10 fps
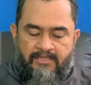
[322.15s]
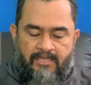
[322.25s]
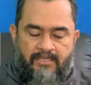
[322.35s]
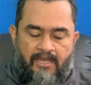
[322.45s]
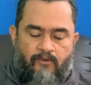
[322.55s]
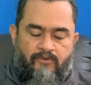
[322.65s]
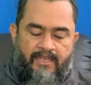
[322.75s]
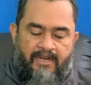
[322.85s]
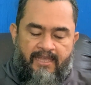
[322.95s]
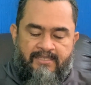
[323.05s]
escrita a
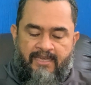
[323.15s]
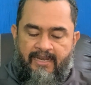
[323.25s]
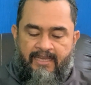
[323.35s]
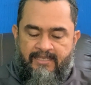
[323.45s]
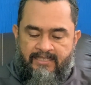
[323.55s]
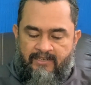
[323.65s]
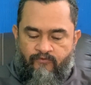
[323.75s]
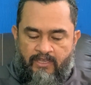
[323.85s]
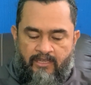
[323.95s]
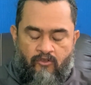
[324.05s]
una iglesia a la que se
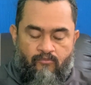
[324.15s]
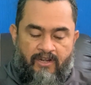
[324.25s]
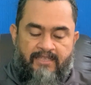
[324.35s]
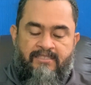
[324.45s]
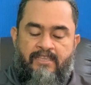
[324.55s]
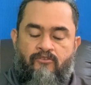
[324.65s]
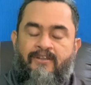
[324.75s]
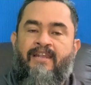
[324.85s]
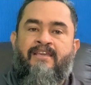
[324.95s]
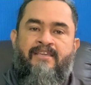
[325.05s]
refiere como la
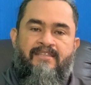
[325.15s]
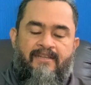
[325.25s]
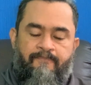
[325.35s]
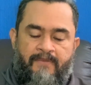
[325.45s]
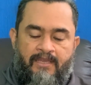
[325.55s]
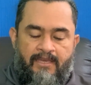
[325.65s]
señora elegida,